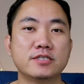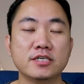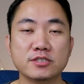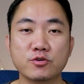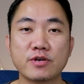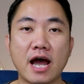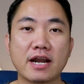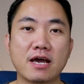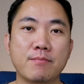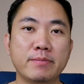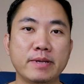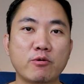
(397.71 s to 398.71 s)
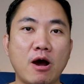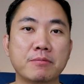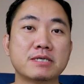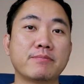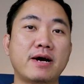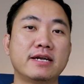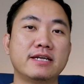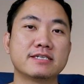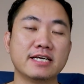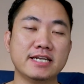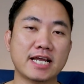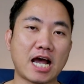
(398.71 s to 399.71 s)
ซึ่งทุกอย่างเนี่ยมันมีความสำคัญทั้
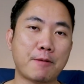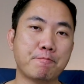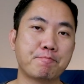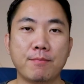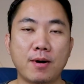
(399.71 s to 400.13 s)
งสิ้นนะครับ